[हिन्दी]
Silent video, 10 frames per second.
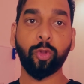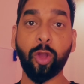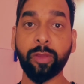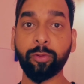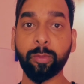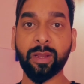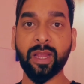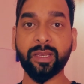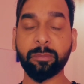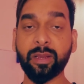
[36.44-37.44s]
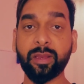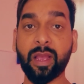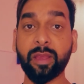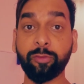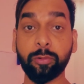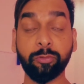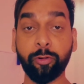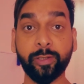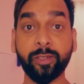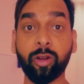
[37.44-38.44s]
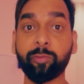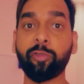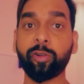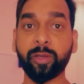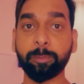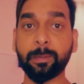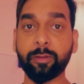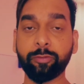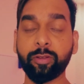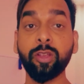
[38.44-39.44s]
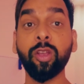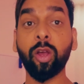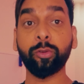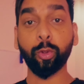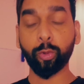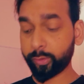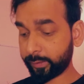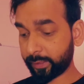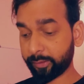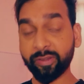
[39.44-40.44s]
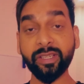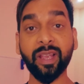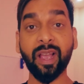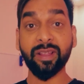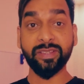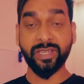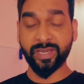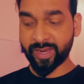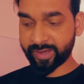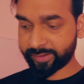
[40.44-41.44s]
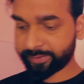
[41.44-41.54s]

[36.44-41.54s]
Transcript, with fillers: दो आईफोन मंगाए थे मैंने आईफोन 14 और 14 प्लस और दोनों की डिलीवरी आज ही है